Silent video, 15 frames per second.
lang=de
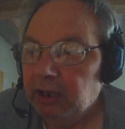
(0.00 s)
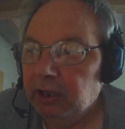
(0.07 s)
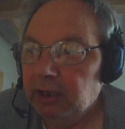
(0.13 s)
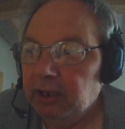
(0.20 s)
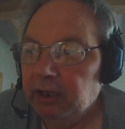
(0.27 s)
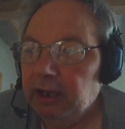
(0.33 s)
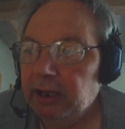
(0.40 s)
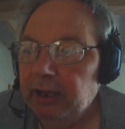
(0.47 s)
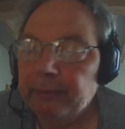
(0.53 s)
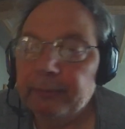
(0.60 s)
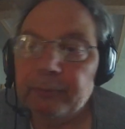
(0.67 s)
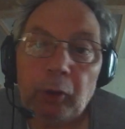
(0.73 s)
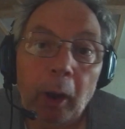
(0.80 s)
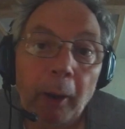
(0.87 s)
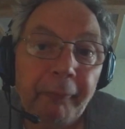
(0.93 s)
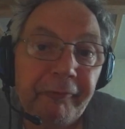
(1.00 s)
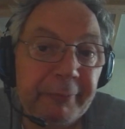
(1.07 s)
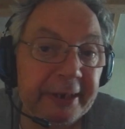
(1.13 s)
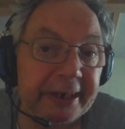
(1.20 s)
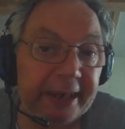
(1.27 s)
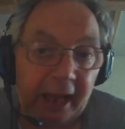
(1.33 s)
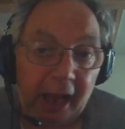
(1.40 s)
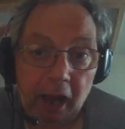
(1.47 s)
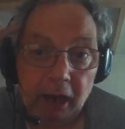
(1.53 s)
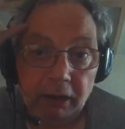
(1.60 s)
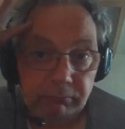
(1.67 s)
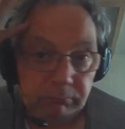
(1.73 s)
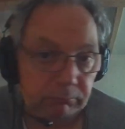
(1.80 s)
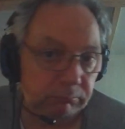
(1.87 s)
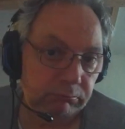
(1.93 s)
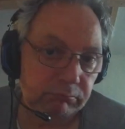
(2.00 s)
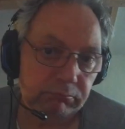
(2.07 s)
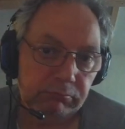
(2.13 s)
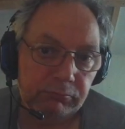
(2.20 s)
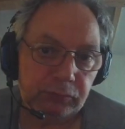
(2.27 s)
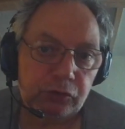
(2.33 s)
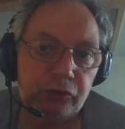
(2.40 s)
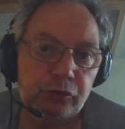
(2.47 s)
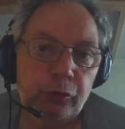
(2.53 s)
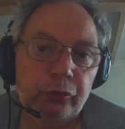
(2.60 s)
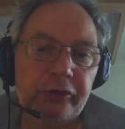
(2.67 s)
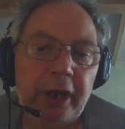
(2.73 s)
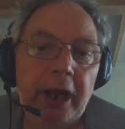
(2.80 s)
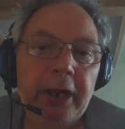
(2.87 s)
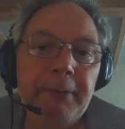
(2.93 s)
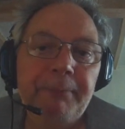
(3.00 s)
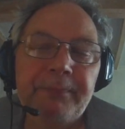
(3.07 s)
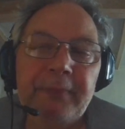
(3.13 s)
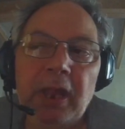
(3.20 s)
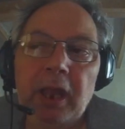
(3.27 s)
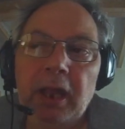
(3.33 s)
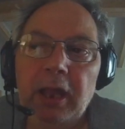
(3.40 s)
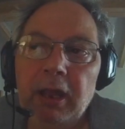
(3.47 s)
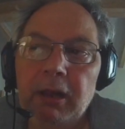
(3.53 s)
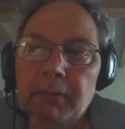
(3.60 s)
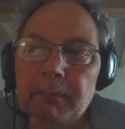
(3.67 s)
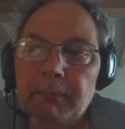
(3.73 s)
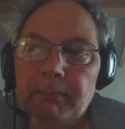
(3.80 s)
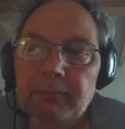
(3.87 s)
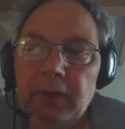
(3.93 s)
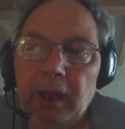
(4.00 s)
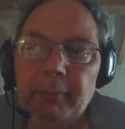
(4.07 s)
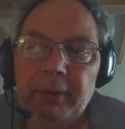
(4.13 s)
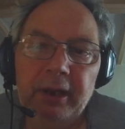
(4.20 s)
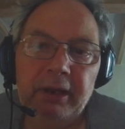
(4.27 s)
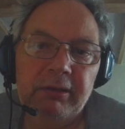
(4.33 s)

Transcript: Äh, Im Kopf bin ich klar, total, ähm, aber